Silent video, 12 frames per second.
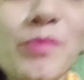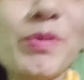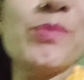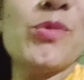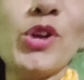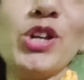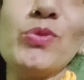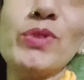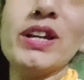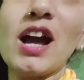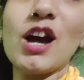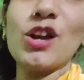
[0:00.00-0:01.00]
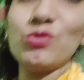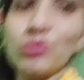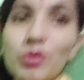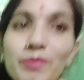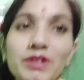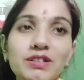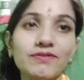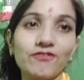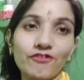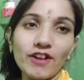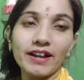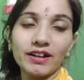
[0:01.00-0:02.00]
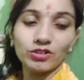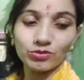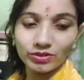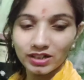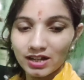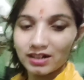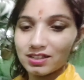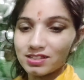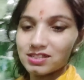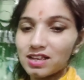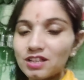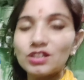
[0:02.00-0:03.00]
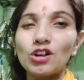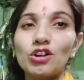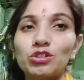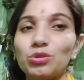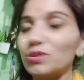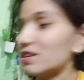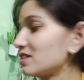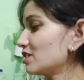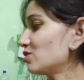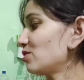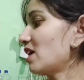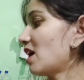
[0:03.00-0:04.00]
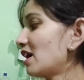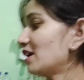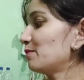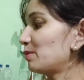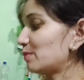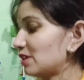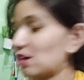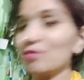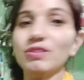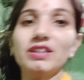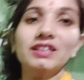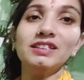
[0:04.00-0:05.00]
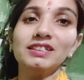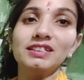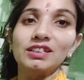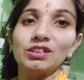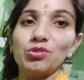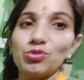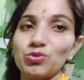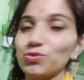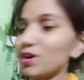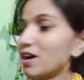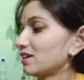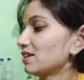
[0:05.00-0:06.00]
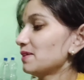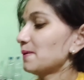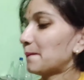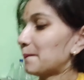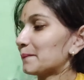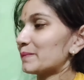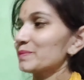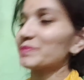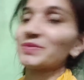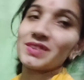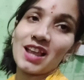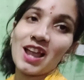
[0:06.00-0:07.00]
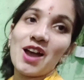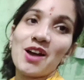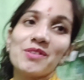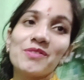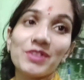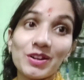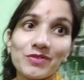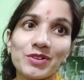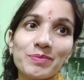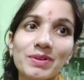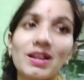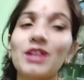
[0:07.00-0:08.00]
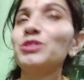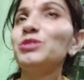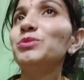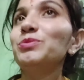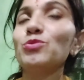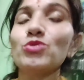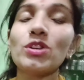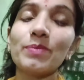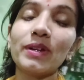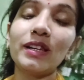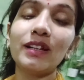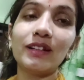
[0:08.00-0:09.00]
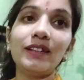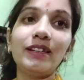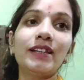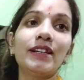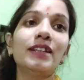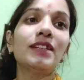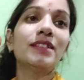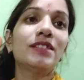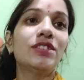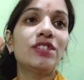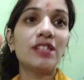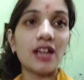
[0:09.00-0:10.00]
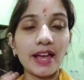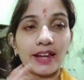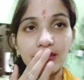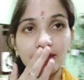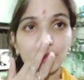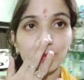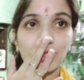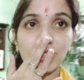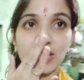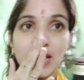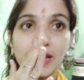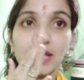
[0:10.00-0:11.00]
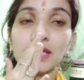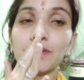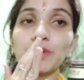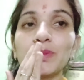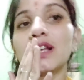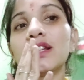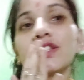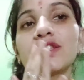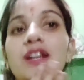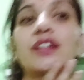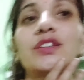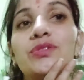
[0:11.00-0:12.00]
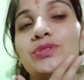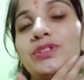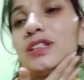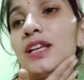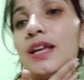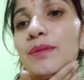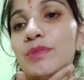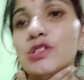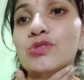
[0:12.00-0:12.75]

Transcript: अभी बॉईल हुए हैं आलू को भी फ्राई करूंगी हल्का सा और थोड़ा सा जो है आटे में मिलाऊंगी टू का आटा और फटाफट बनाती हूँ पूजा मैंने कर ली है जी आए नहीं है अभी जी आएंगे तभी बनाना स्टार्ट करूँगी मैं